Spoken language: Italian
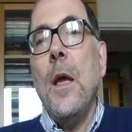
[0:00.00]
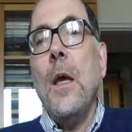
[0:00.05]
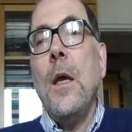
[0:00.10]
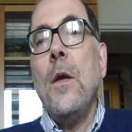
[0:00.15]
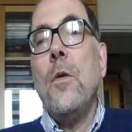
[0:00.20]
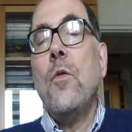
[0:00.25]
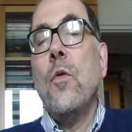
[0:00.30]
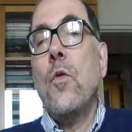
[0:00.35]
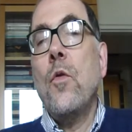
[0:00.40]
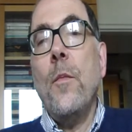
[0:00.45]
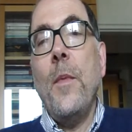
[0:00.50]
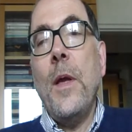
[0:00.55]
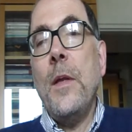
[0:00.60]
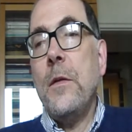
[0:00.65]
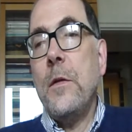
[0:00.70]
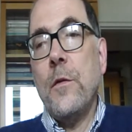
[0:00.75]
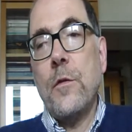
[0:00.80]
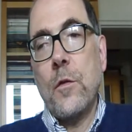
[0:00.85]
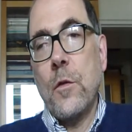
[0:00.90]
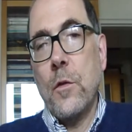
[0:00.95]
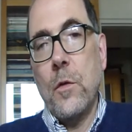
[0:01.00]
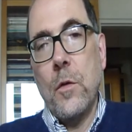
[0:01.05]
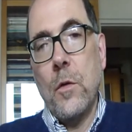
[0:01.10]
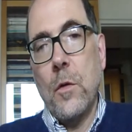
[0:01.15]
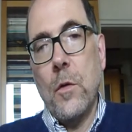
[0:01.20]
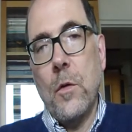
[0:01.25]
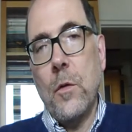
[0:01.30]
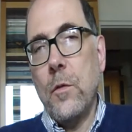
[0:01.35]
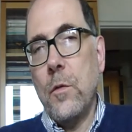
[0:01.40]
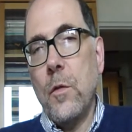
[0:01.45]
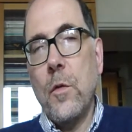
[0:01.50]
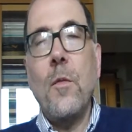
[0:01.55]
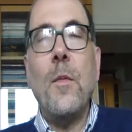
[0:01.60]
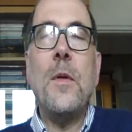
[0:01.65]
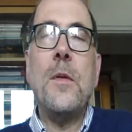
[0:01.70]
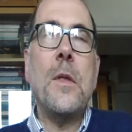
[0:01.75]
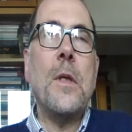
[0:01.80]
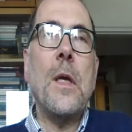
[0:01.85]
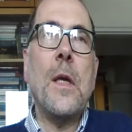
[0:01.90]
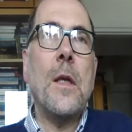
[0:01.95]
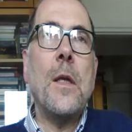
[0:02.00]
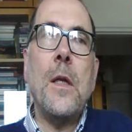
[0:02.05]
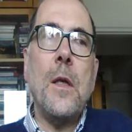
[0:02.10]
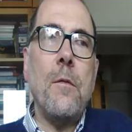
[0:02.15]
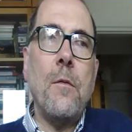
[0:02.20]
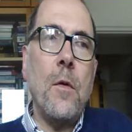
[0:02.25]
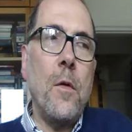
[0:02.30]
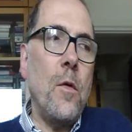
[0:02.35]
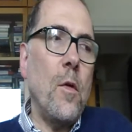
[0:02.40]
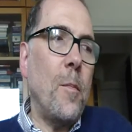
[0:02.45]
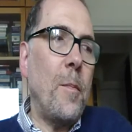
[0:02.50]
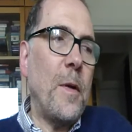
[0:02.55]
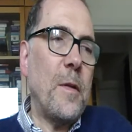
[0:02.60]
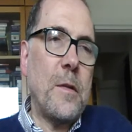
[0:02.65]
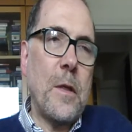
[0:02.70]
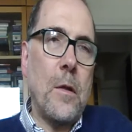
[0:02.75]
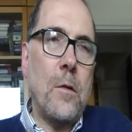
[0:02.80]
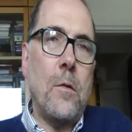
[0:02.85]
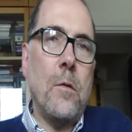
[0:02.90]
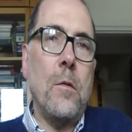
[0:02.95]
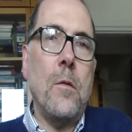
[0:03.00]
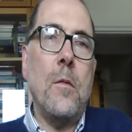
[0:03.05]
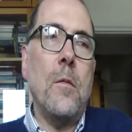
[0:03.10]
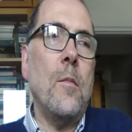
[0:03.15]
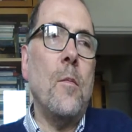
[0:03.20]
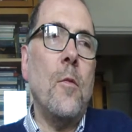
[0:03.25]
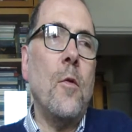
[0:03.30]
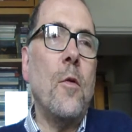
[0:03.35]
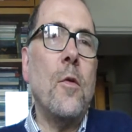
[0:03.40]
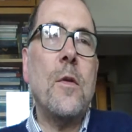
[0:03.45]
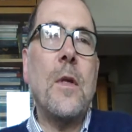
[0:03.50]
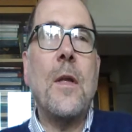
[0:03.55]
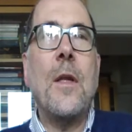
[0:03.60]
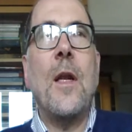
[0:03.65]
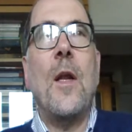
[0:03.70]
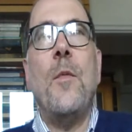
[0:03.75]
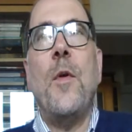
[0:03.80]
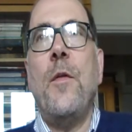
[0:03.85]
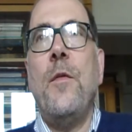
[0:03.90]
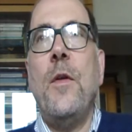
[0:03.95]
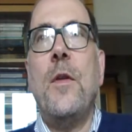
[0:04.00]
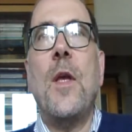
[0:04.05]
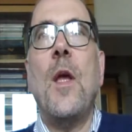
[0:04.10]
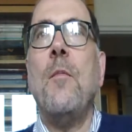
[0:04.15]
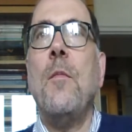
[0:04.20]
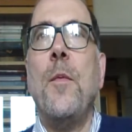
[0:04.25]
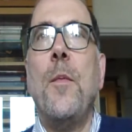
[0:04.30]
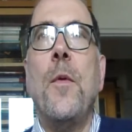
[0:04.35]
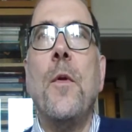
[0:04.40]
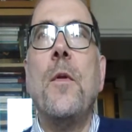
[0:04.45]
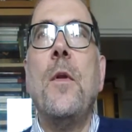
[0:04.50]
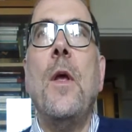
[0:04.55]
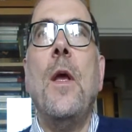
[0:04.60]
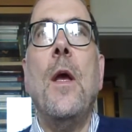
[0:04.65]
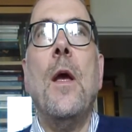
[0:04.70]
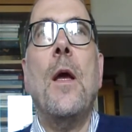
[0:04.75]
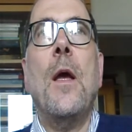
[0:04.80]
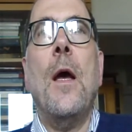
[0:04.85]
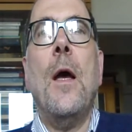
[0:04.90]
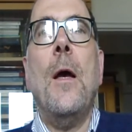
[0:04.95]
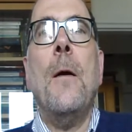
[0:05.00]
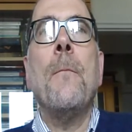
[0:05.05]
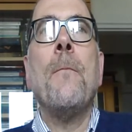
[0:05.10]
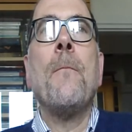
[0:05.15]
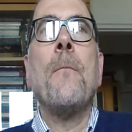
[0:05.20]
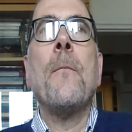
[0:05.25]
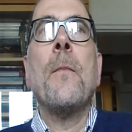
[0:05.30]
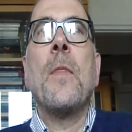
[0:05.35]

I documenti sono documenti d'archivio, io ho passato molta della mia vita in biblioteca,